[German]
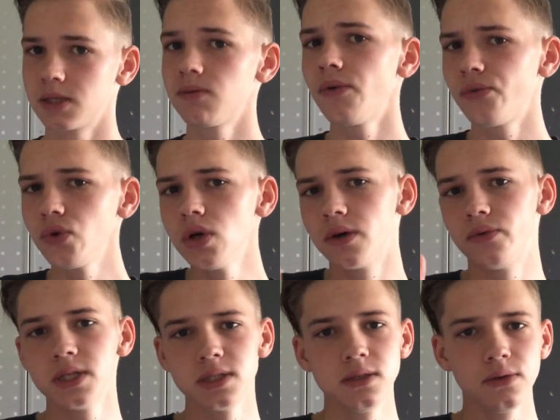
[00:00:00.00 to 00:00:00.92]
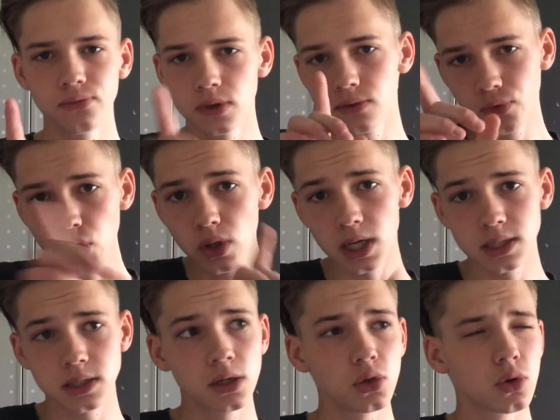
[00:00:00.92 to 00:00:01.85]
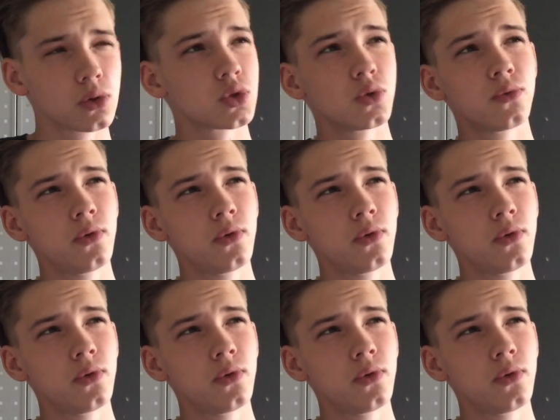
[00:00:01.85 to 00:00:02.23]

Das war früher, weißt du? Fr früher hatte er noch so